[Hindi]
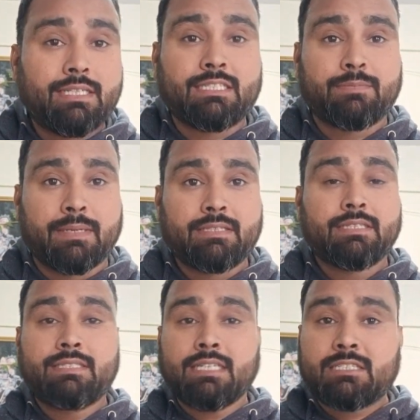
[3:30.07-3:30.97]
सिक्स
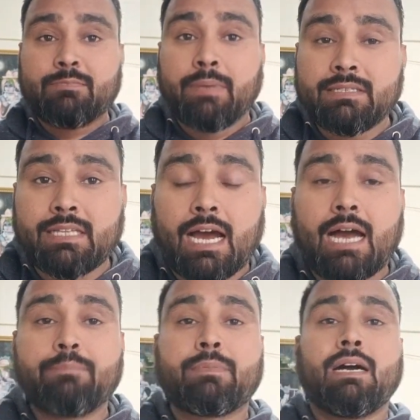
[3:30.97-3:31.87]
मंथ सिक्स मंथ
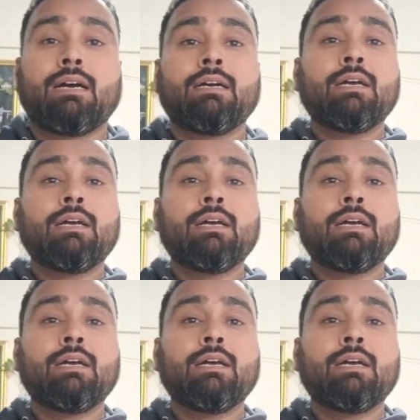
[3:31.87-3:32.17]
आपका